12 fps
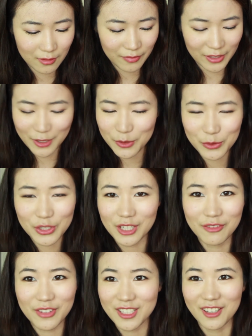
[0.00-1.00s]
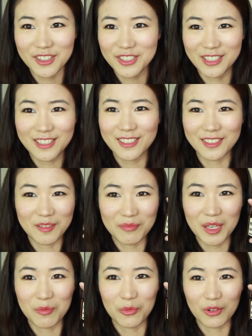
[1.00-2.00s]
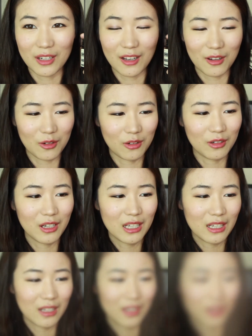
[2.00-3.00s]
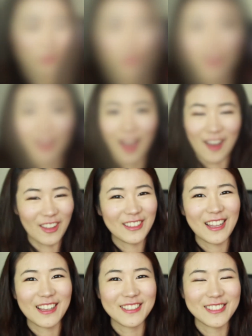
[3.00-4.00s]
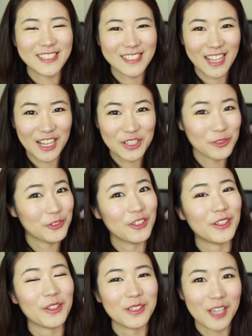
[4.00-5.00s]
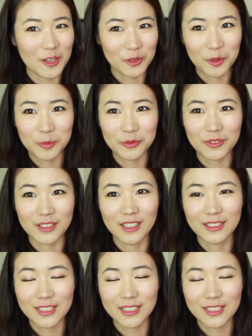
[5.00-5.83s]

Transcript: 反正就是一个非常神奇的面膜。然后我觉得好了，那接下来终于要到彩妆的部分了。